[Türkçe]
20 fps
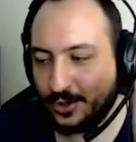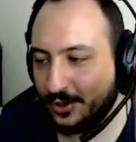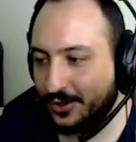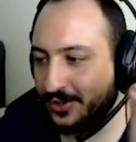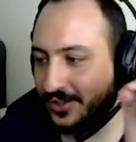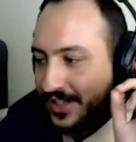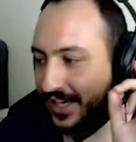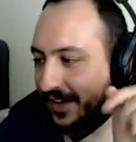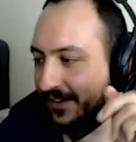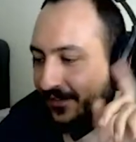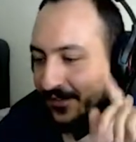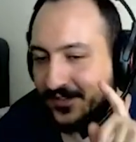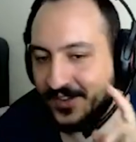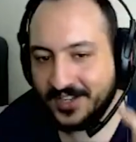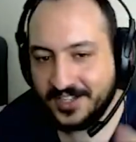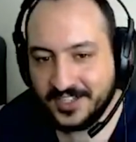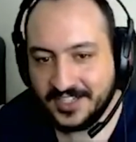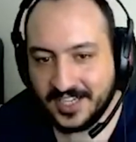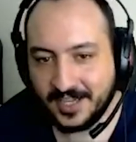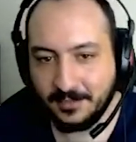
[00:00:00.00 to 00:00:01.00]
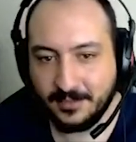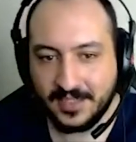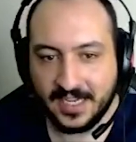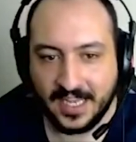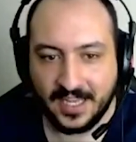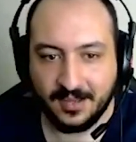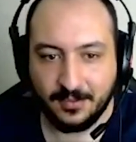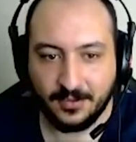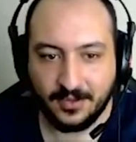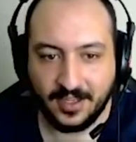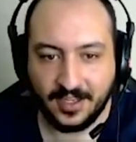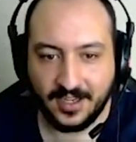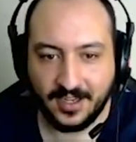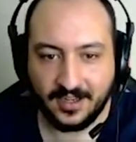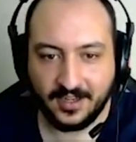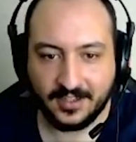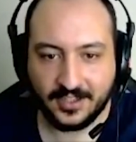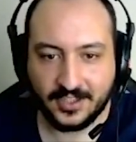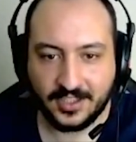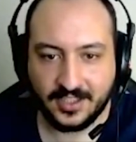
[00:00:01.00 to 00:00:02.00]
kurusu affedeceğim. Gel
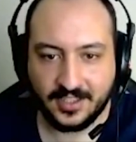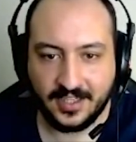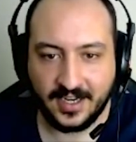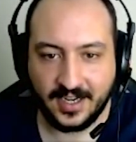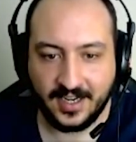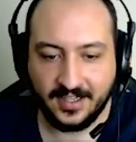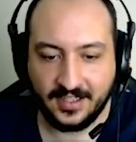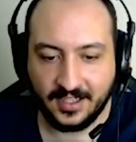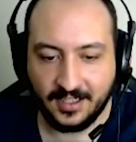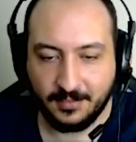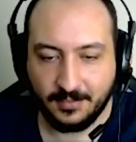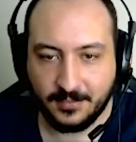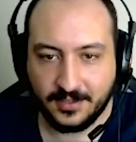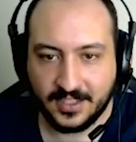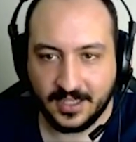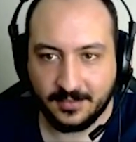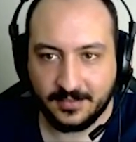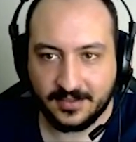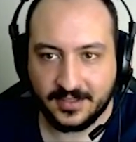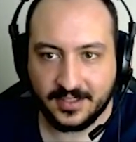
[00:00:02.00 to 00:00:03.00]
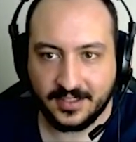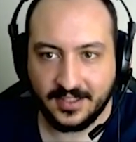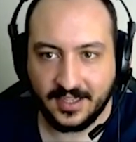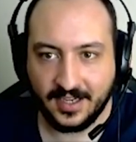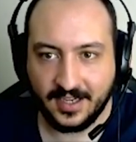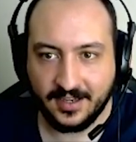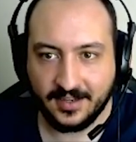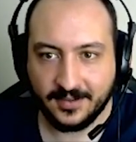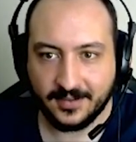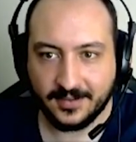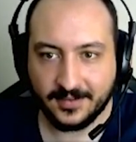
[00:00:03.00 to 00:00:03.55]
buraya. Şikayet etmeyeceğim seni gel.